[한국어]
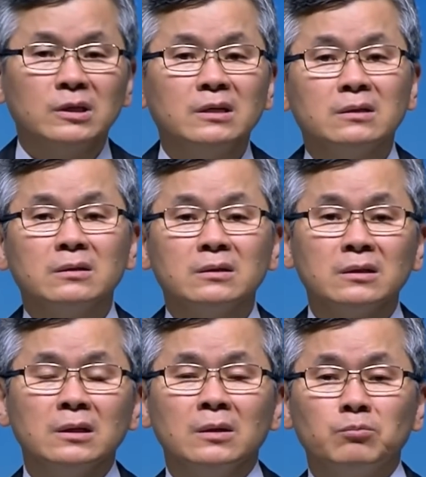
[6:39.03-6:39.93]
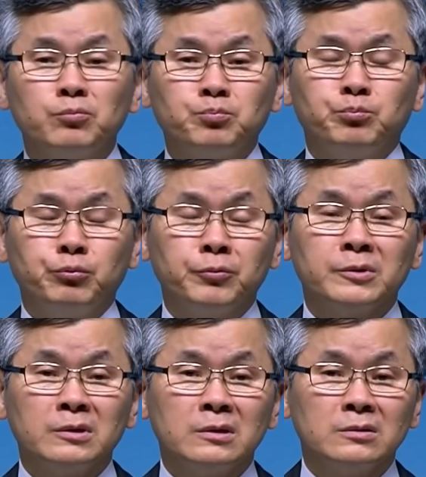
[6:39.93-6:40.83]
오늘 이런
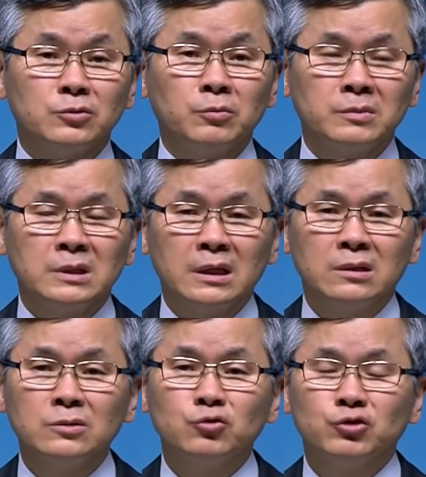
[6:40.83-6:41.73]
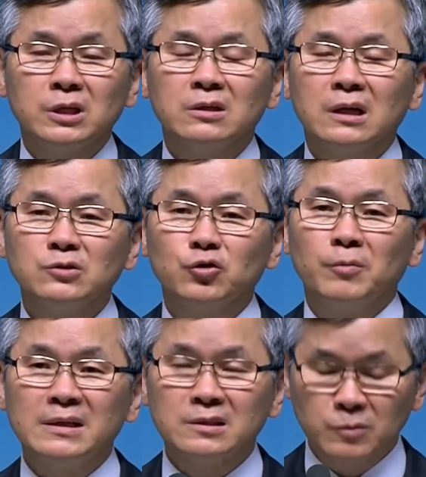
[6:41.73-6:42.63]
부분을 좀 이제 이런 주제를
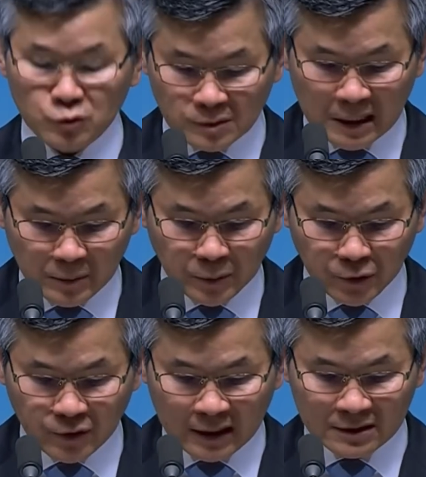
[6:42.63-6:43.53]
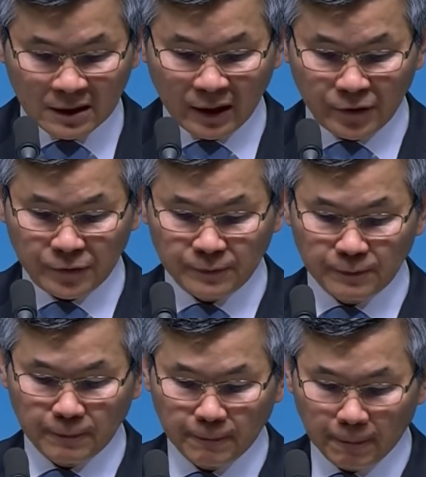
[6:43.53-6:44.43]
가지고 말씀을 좀 살펴보려고 하는데요.